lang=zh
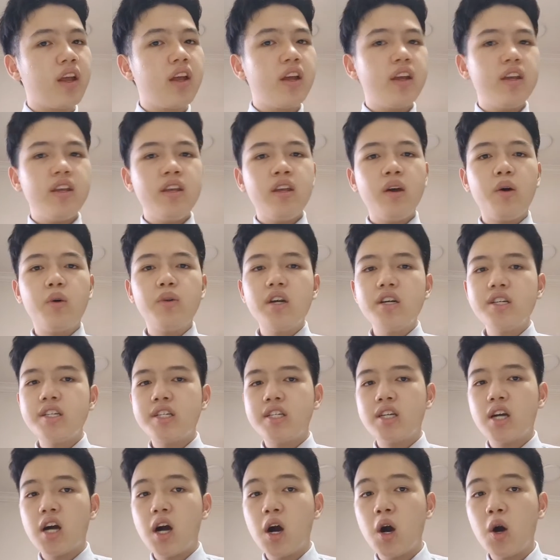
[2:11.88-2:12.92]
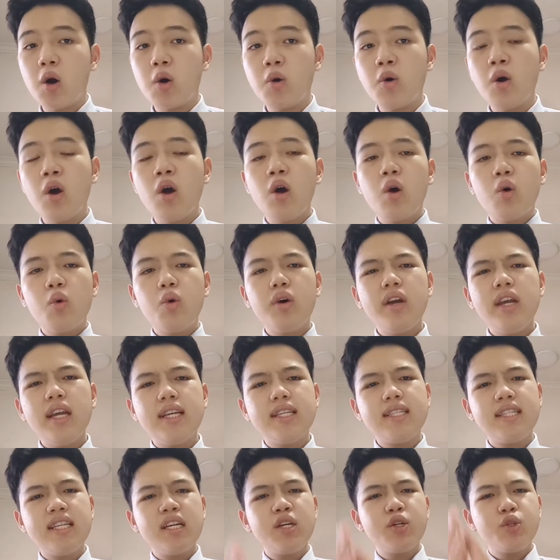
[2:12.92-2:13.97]
有的时候，我已
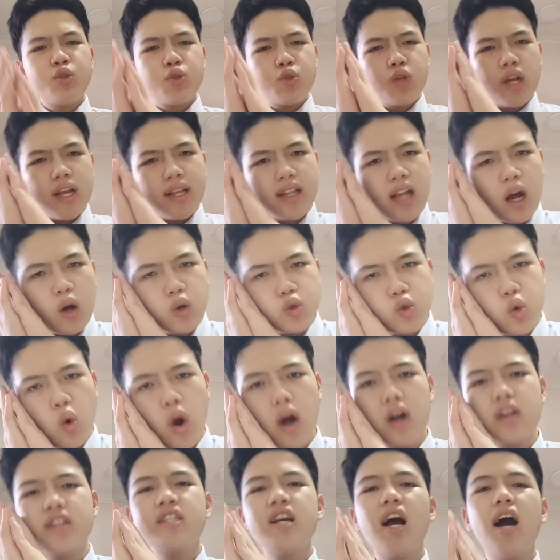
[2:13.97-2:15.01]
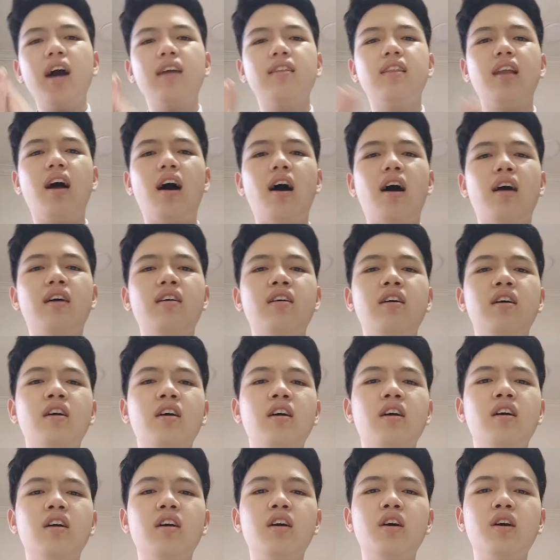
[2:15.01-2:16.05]
经睡到床上了，
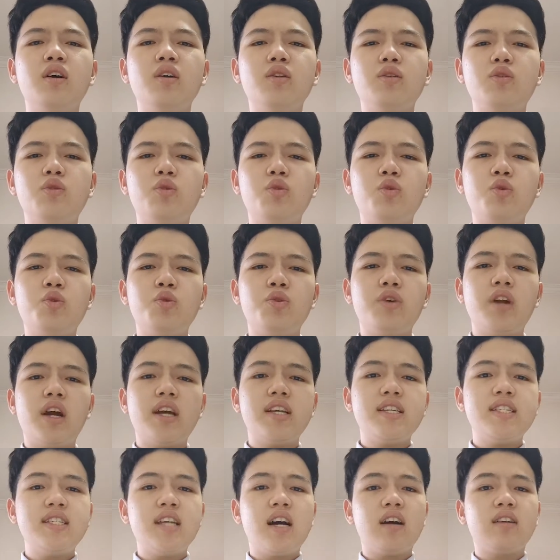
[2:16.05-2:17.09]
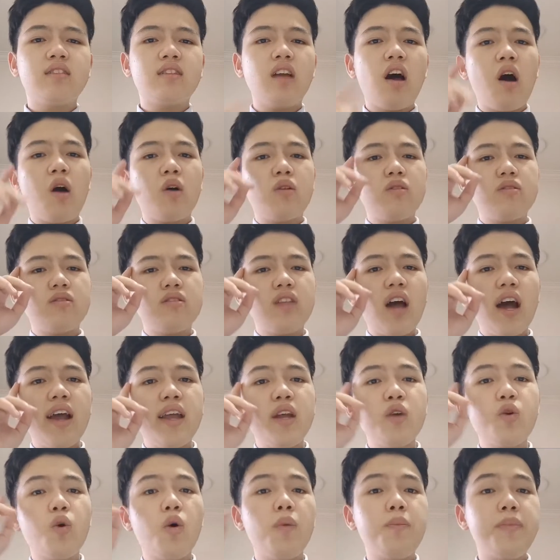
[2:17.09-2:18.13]
突然想到答
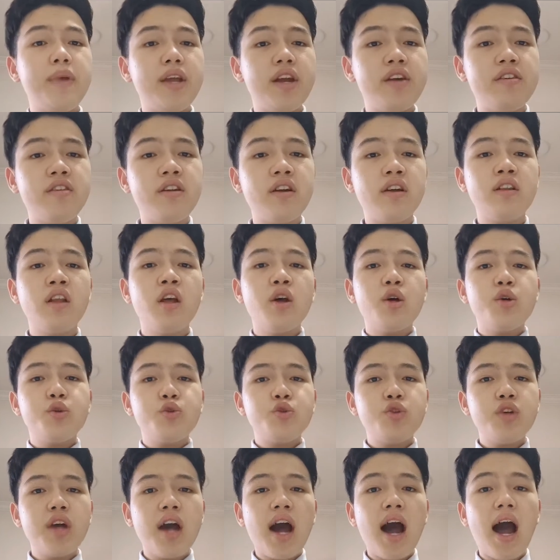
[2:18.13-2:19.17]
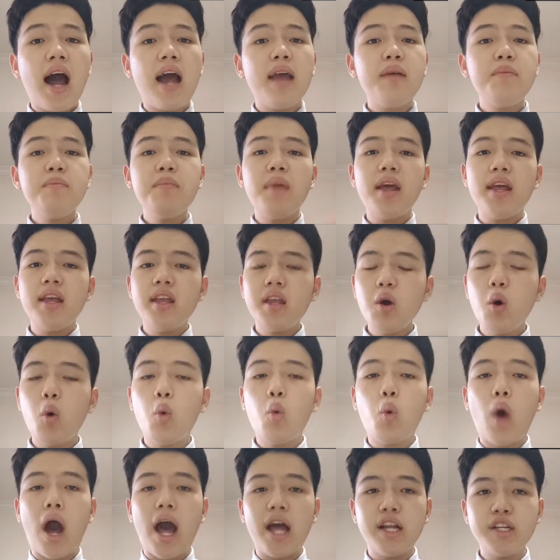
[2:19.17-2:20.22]
应过别人却还没有
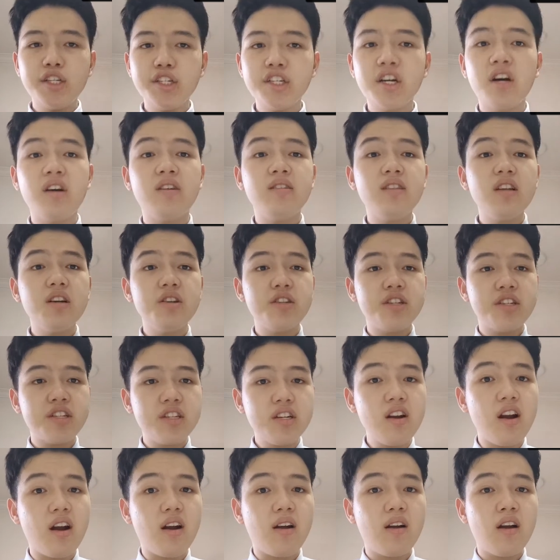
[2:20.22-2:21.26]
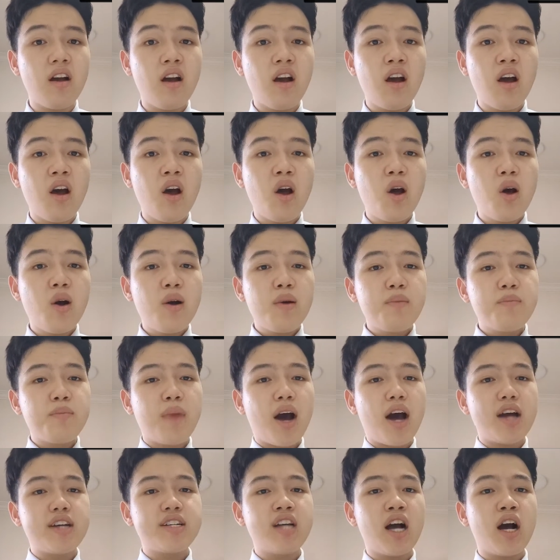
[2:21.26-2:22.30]
完成的事。
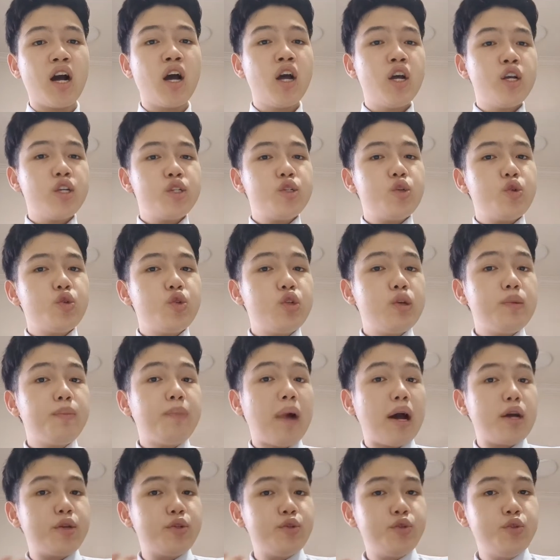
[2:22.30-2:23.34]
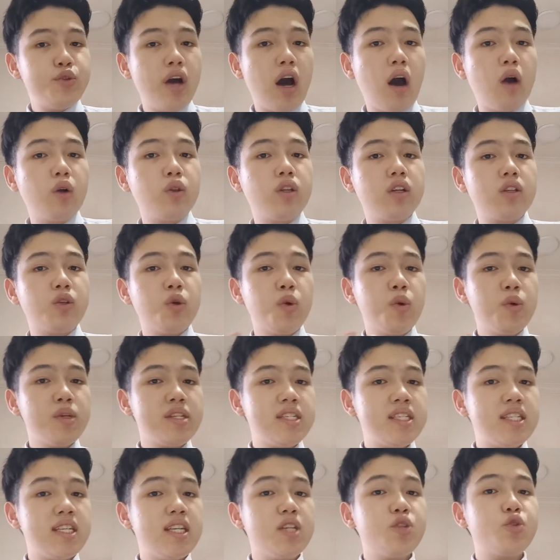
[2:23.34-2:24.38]
马上就去把需要的东
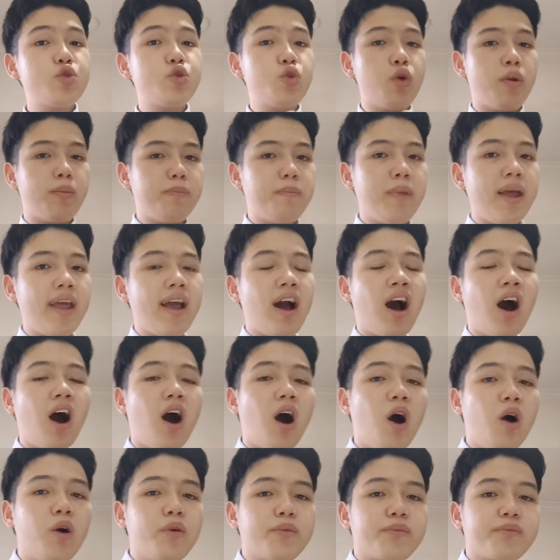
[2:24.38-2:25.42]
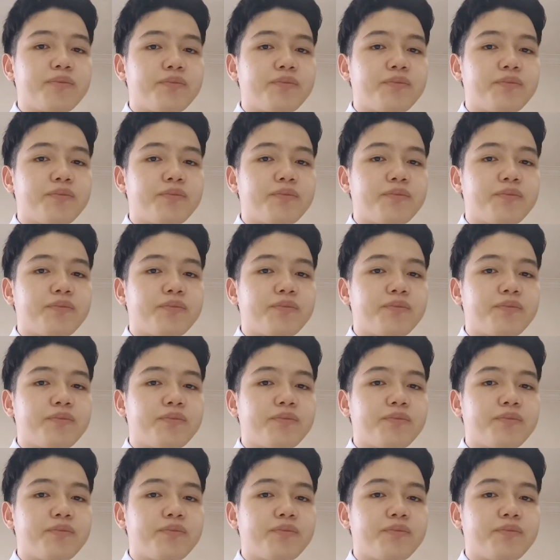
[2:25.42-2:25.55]
西准备好。